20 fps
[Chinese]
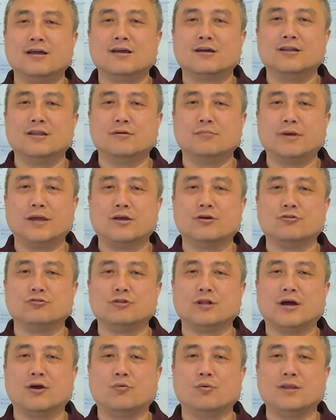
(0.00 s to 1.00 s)
可能没有
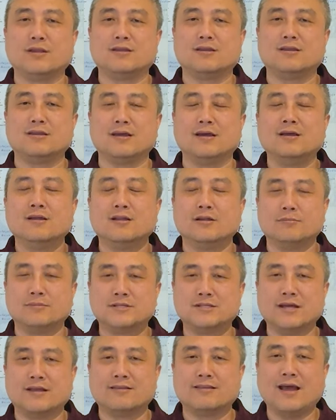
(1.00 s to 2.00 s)
遇到问题，那么
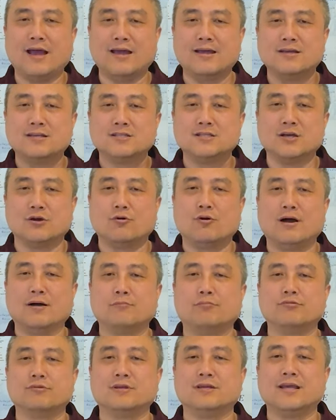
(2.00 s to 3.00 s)
现在情
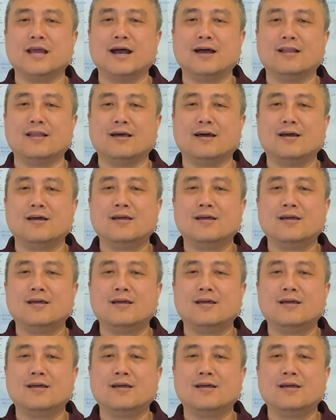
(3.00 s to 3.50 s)
况不一样了。